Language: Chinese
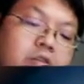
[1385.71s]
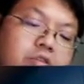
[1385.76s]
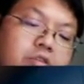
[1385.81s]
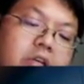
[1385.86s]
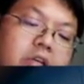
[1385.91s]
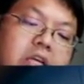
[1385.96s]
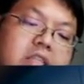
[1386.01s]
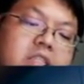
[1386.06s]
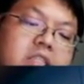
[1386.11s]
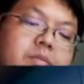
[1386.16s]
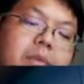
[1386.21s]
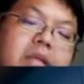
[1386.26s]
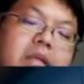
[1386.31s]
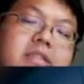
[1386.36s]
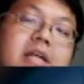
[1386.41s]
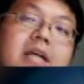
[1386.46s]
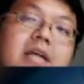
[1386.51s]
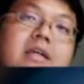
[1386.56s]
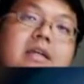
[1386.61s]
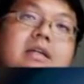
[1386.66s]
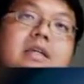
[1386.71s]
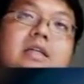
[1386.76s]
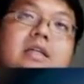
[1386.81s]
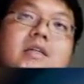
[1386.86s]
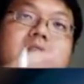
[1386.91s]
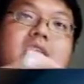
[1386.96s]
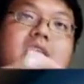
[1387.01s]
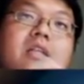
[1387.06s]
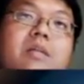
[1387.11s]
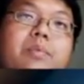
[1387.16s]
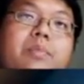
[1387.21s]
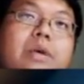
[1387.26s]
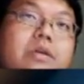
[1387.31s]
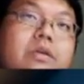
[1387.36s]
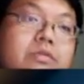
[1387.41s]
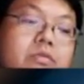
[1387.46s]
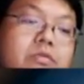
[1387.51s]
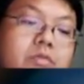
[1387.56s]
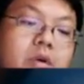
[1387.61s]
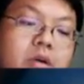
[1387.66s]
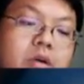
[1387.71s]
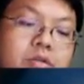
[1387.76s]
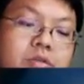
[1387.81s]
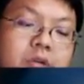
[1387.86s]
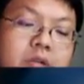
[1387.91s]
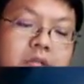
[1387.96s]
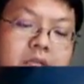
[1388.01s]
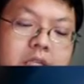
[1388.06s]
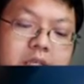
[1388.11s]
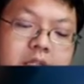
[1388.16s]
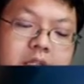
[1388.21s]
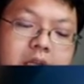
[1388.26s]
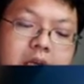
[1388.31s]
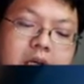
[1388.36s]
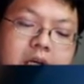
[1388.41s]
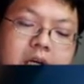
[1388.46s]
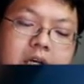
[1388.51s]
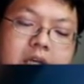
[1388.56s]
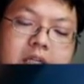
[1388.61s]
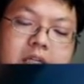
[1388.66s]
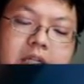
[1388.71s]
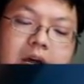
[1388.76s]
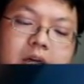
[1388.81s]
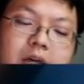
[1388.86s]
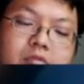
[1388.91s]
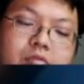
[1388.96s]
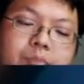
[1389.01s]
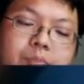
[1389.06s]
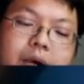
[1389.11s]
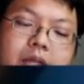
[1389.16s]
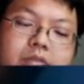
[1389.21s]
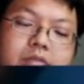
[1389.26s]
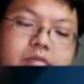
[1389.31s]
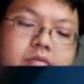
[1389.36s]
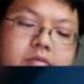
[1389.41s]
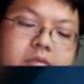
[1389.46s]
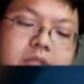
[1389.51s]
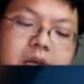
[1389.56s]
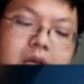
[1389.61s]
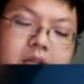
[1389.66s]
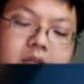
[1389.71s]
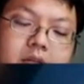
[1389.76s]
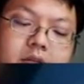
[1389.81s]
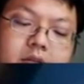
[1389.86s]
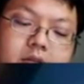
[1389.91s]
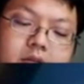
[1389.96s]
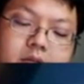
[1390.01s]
所以也是每三个一个三的倍数哈，所以你也可以拿五百除三，